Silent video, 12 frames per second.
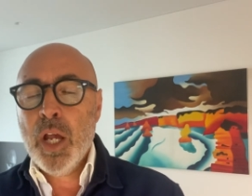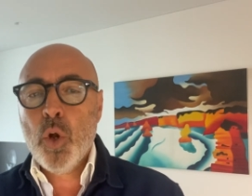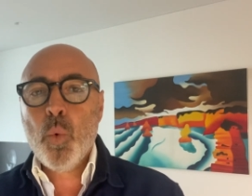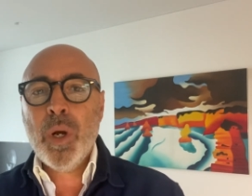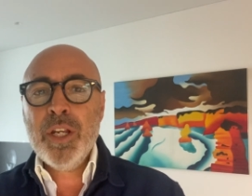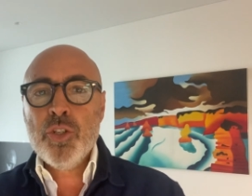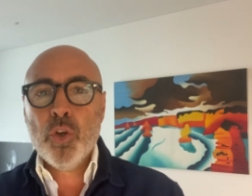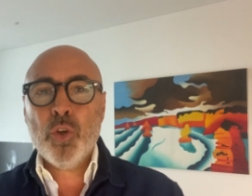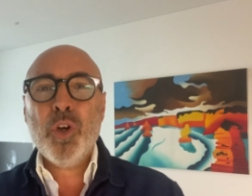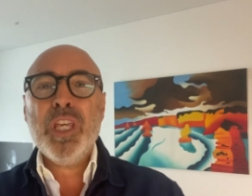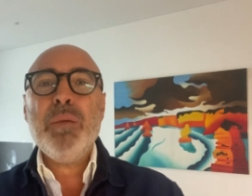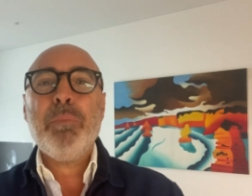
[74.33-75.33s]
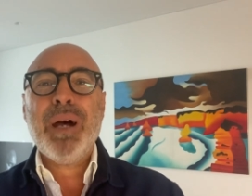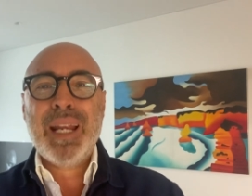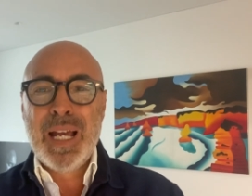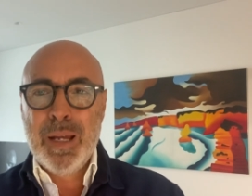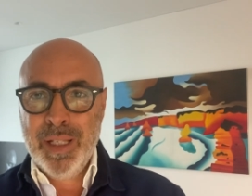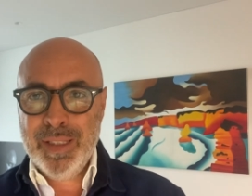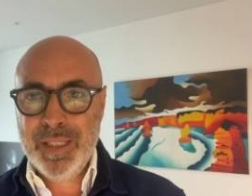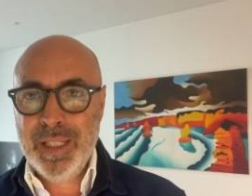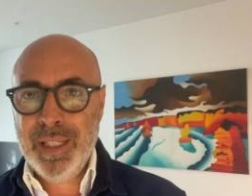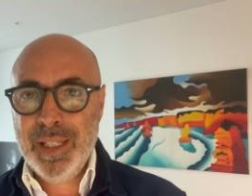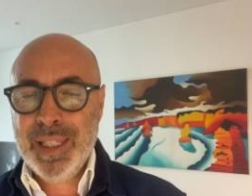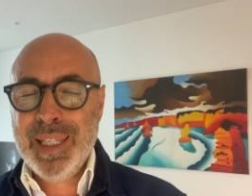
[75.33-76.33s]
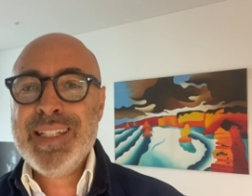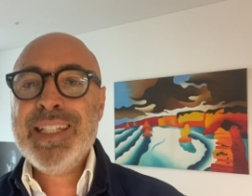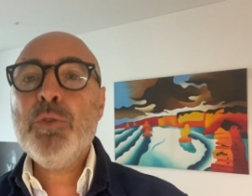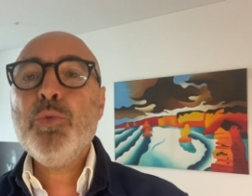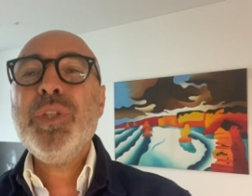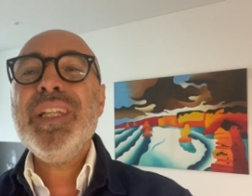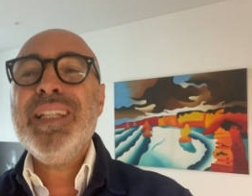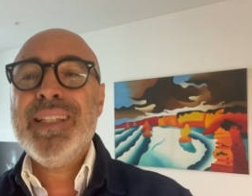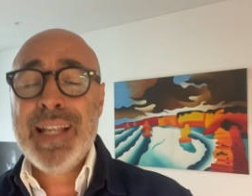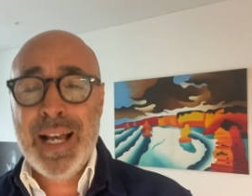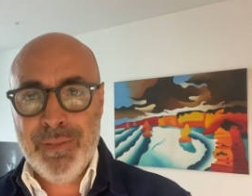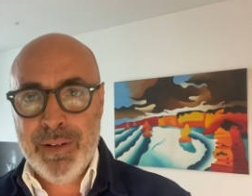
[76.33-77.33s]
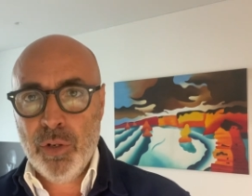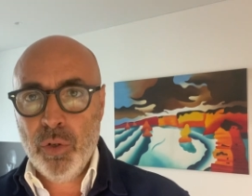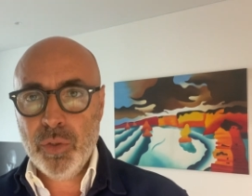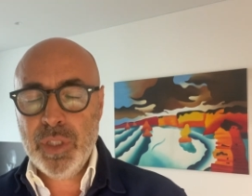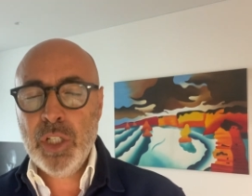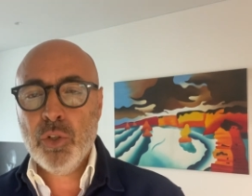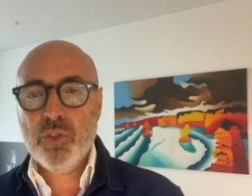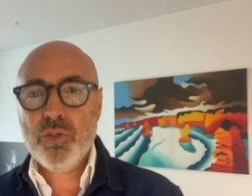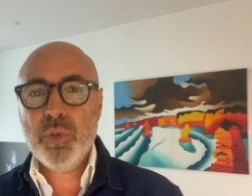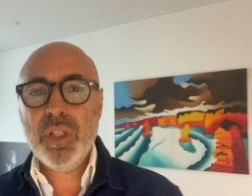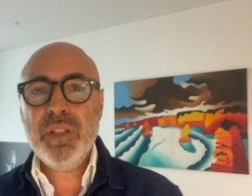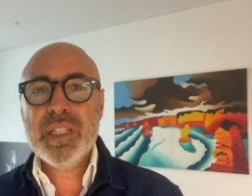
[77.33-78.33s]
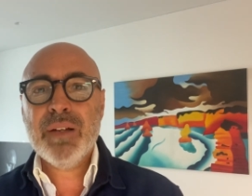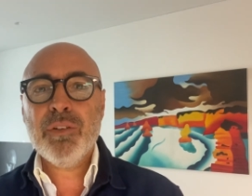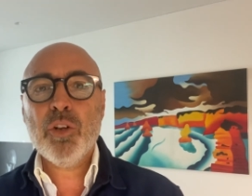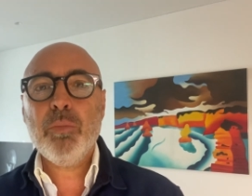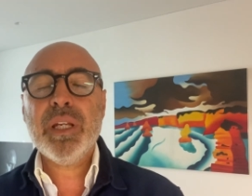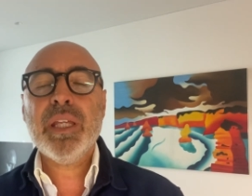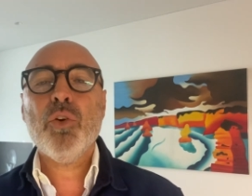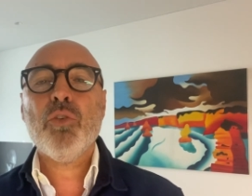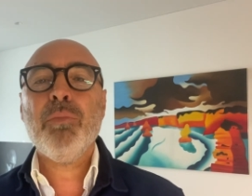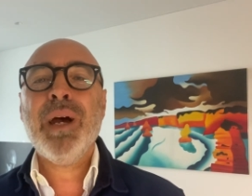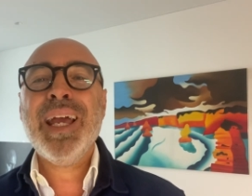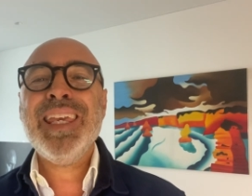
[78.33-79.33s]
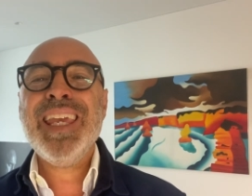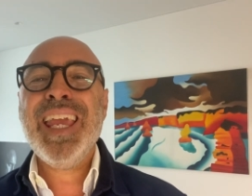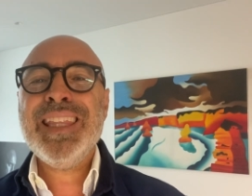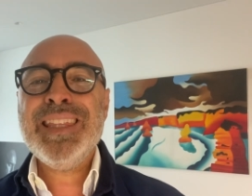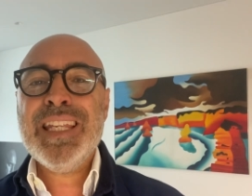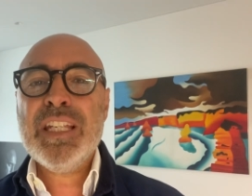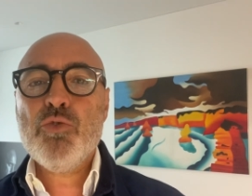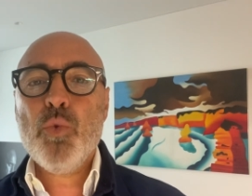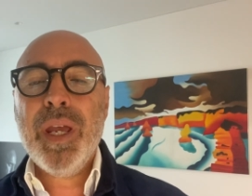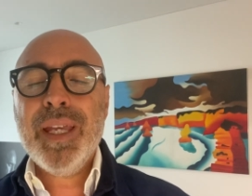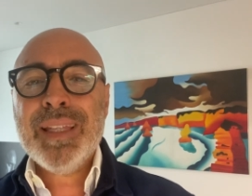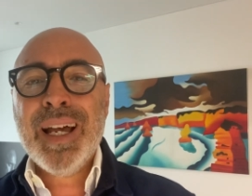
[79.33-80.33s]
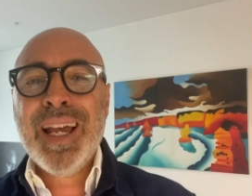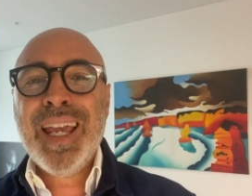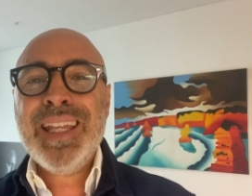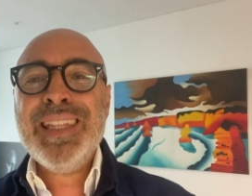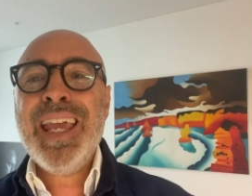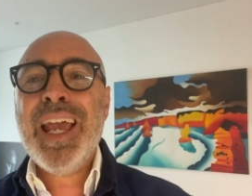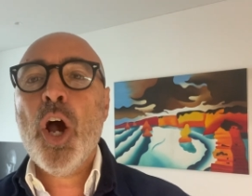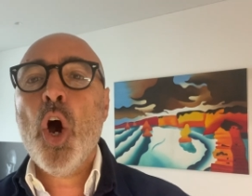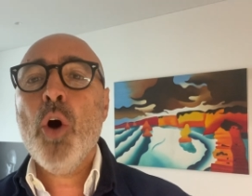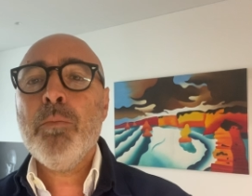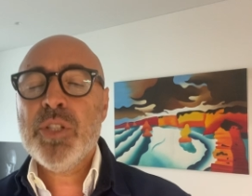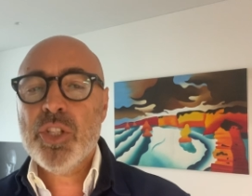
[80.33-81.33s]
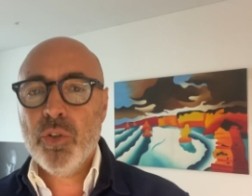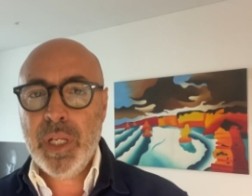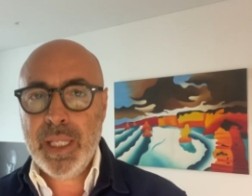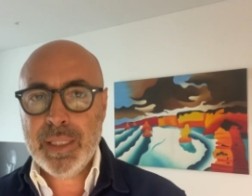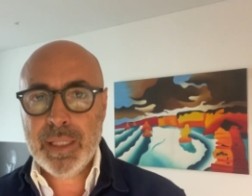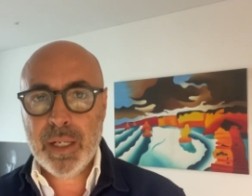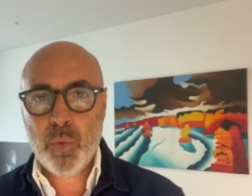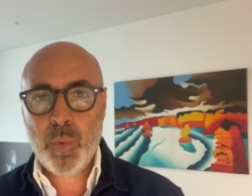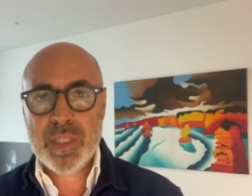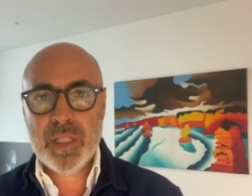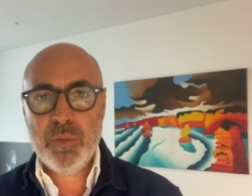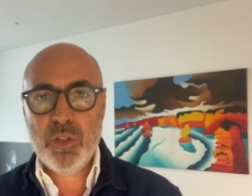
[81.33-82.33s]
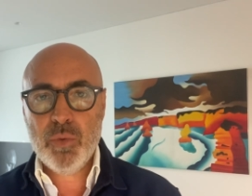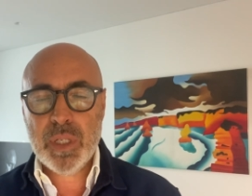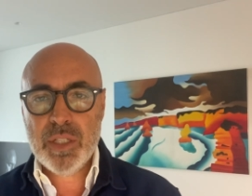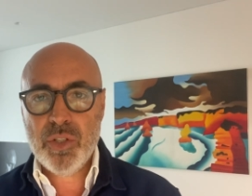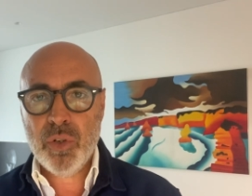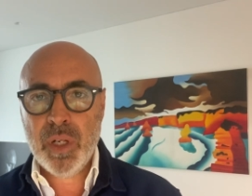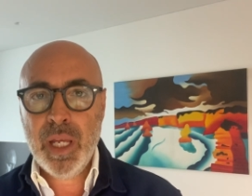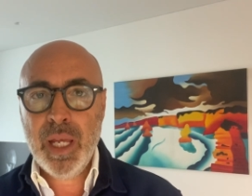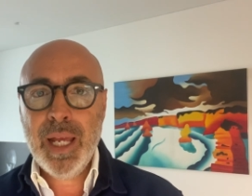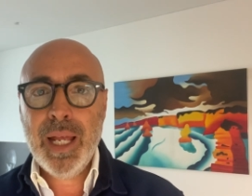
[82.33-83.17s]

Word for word: Quali sono i parametri che si utilizzavano? Dico si utilizzavano perché ormai è desueta ed è obsoleta questa misurazione.